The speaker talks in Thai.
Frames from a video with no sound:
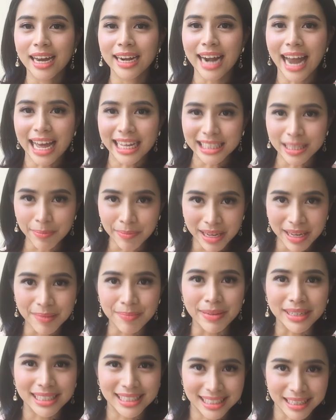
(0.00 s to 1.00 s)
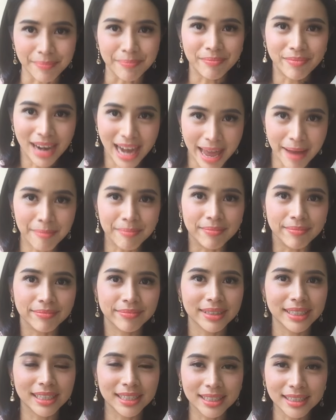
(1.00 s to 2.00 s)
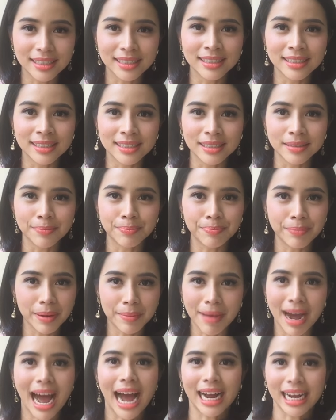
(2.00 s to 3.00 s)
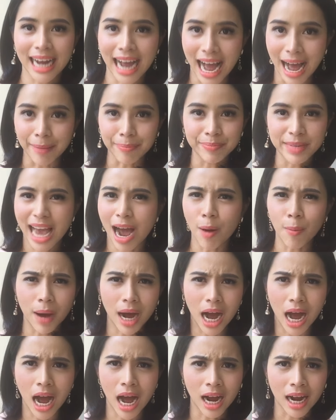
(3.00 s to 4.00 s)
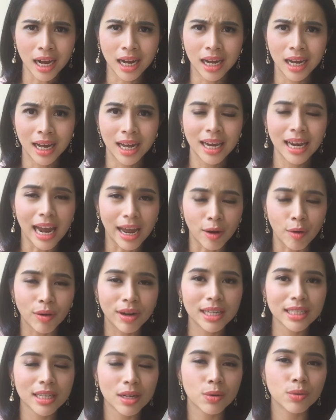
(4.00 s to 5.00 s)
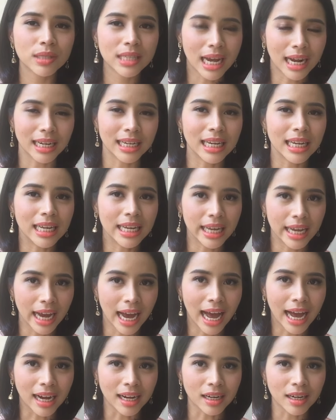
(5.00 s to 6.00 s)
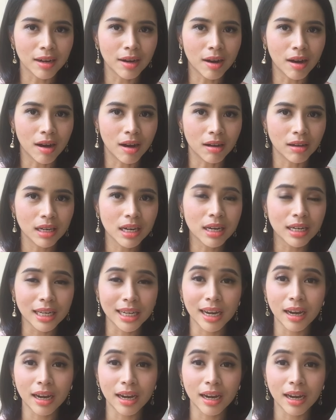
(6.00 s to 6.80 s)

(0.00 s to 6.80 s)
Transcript: น่าจะมีเป็น10เล่ม คือเป็นมหากราบยาวมาก หลายคนน่าจะรู้จักดีค่ะ ก็เรื่องนี้